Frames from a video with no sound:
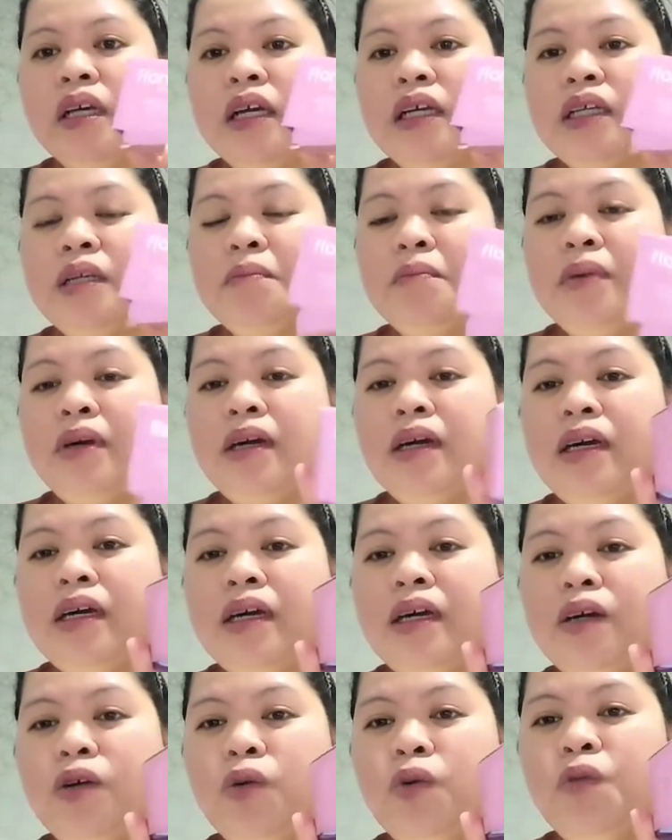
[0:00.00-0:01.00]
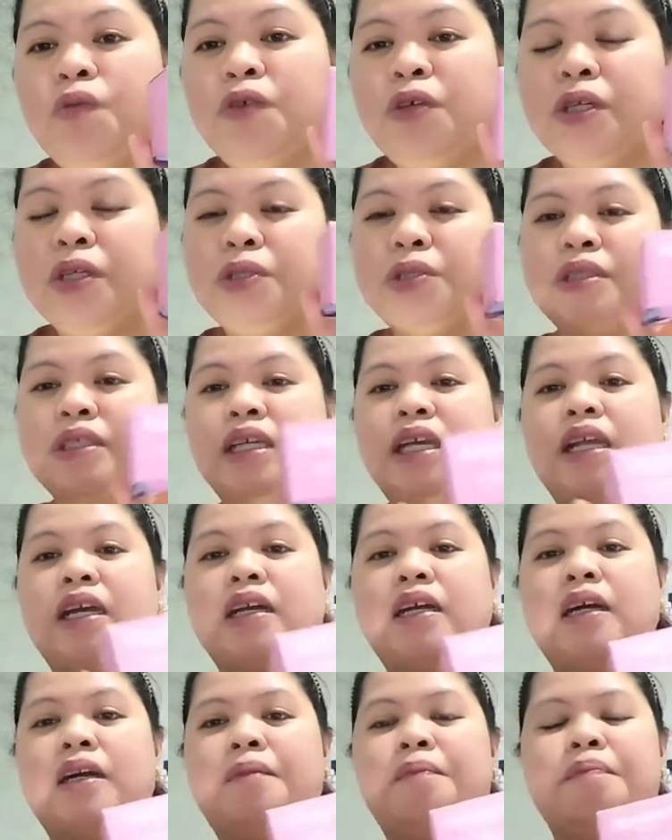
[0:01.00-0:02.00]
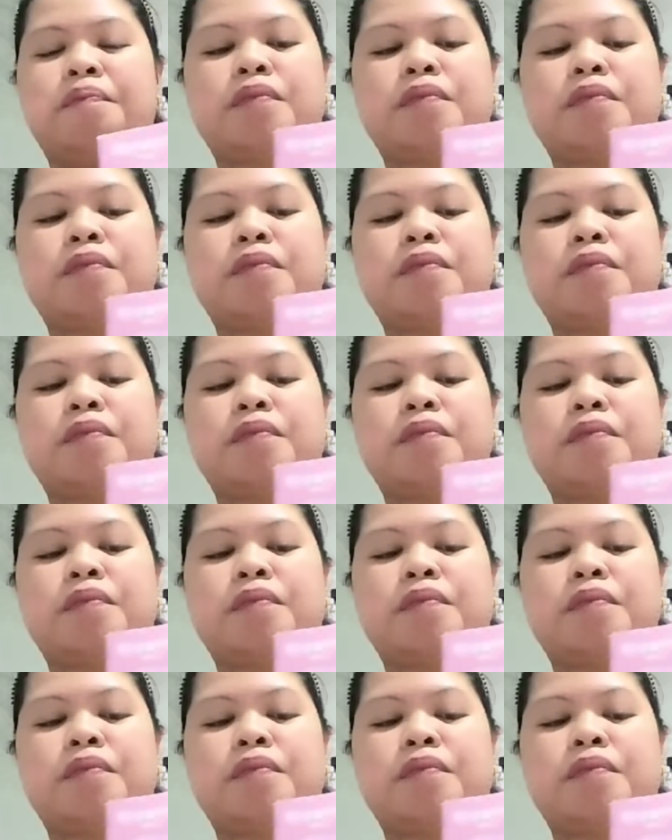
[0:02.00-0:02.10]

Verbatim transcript: hindi pa overused talaga.